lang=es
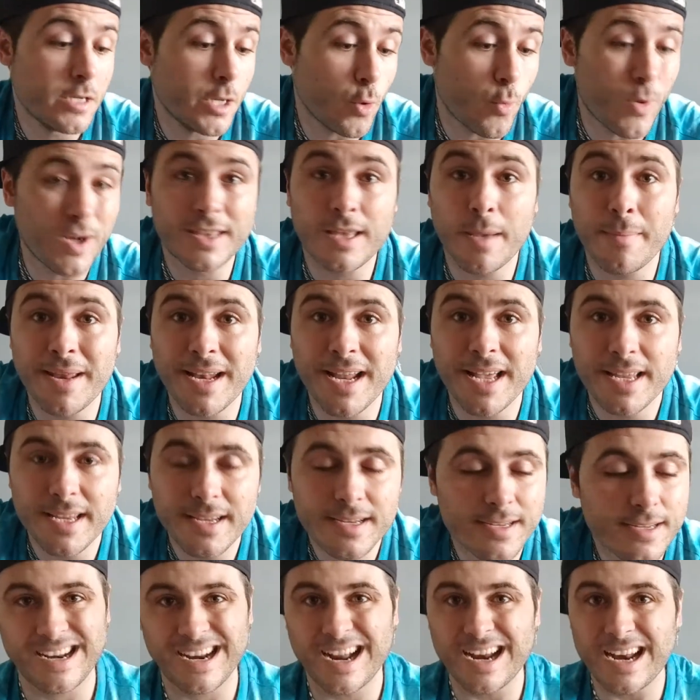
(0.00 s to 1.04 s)
Igual también hay
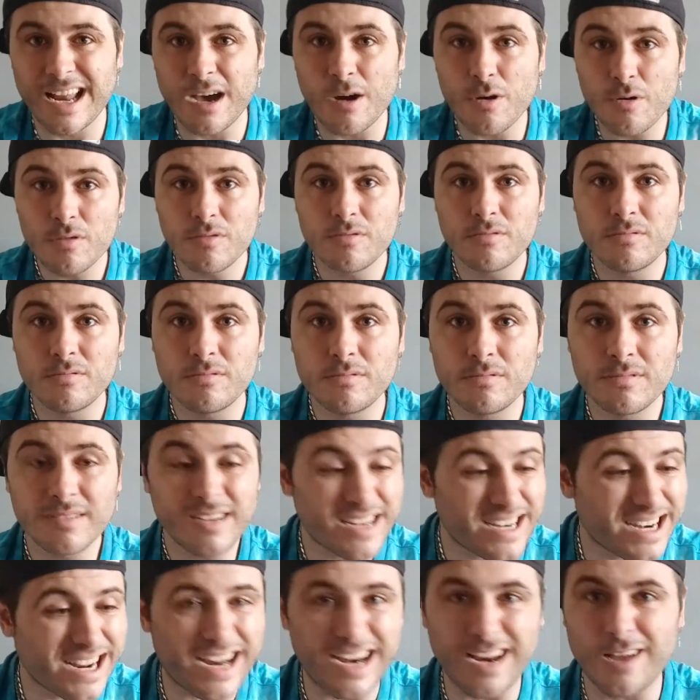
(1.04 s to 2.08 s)
regalado
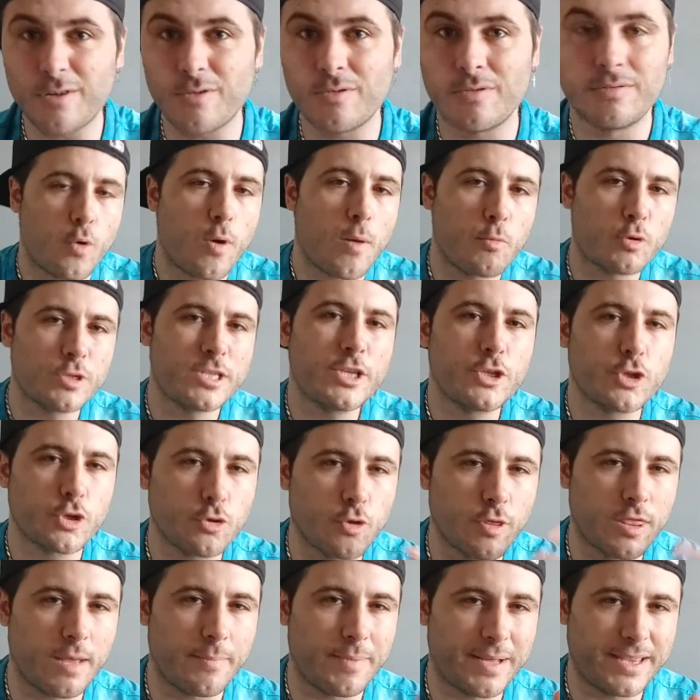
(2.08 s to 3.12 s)
regalado. Como hemos dicho,
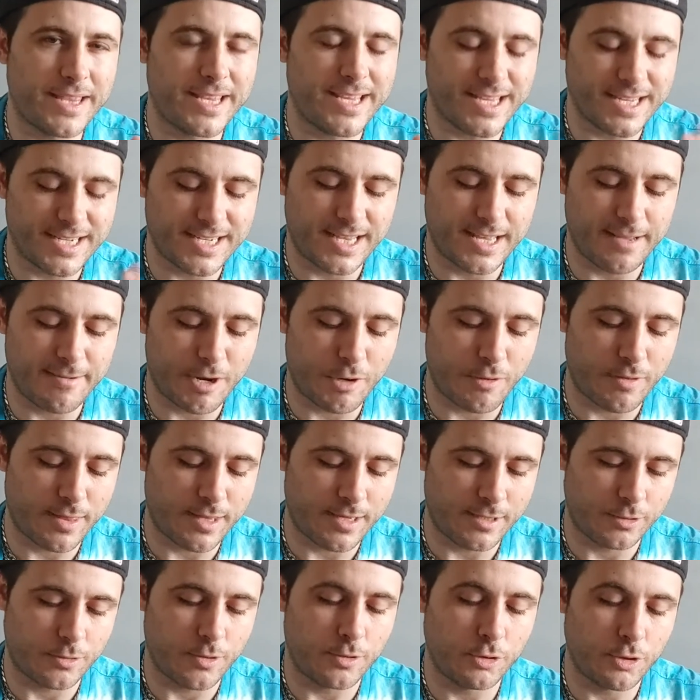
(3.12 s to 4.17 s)
son zapatillas de
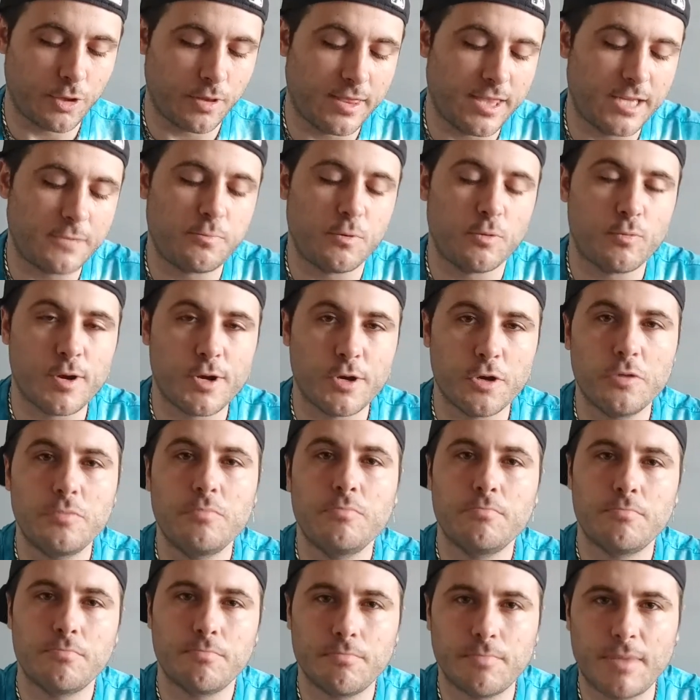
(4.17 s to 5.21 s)
baloncesto, entonces, pues
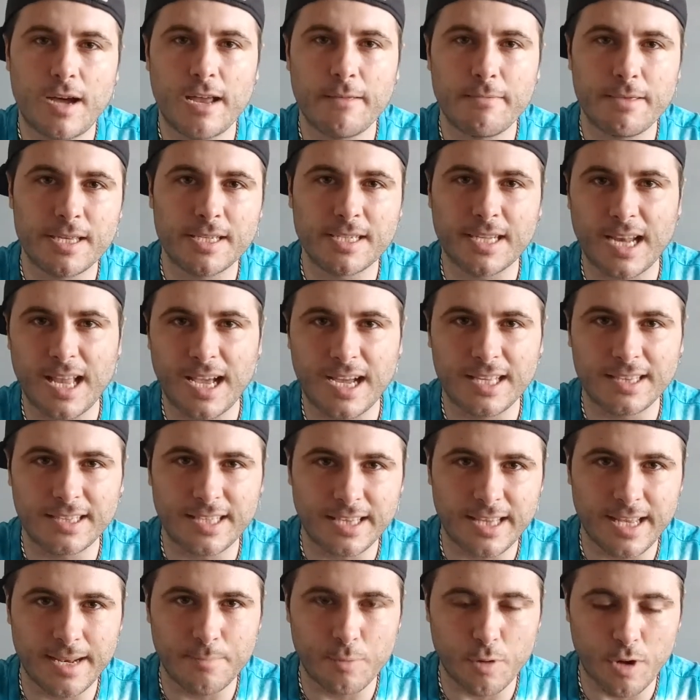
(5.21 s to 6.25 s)
bueno, hay veces que la
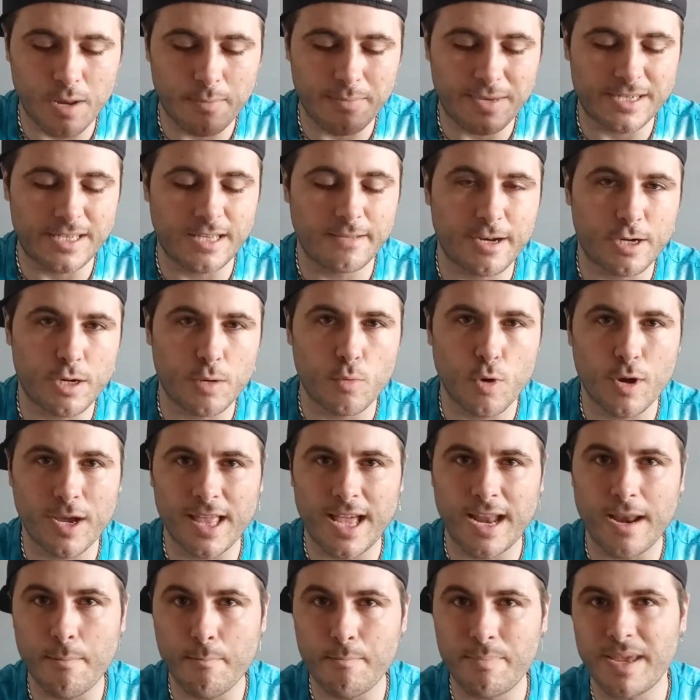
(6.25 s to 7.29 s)
gente tiene problemas de ver cómo
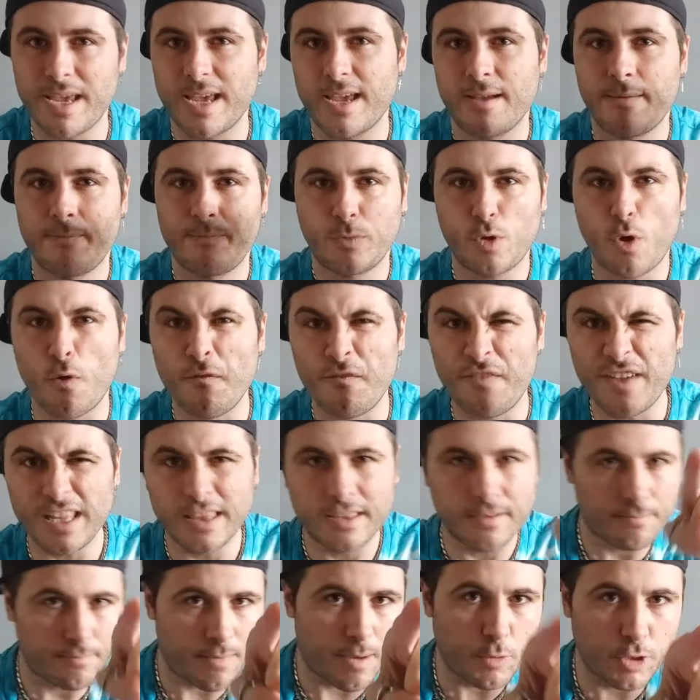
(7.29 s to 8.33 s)
quedan en pie. On
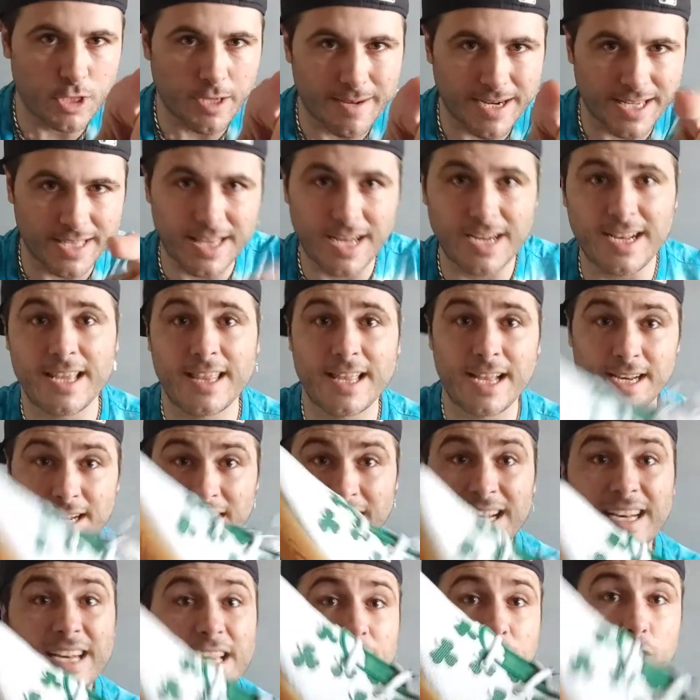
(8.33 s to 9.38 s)
fit, vamos a ver qué tal quedan.
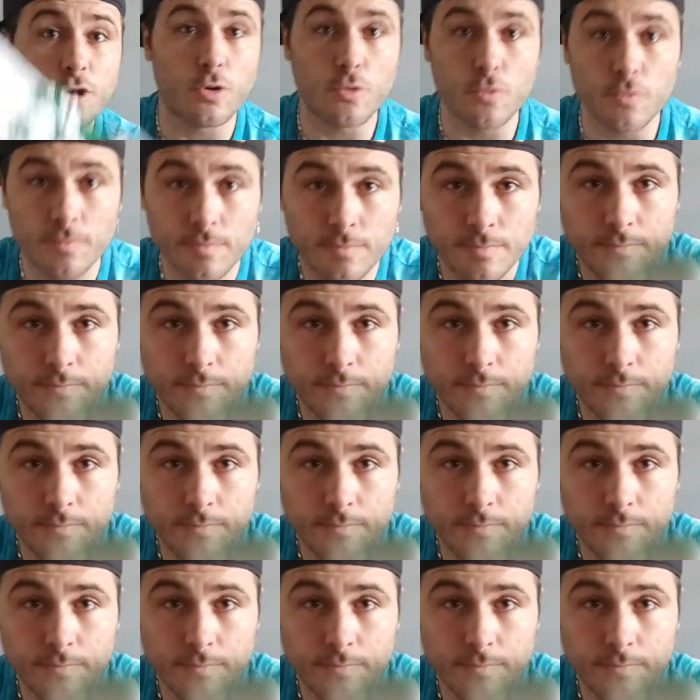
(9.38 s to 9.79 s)
¡Let's go!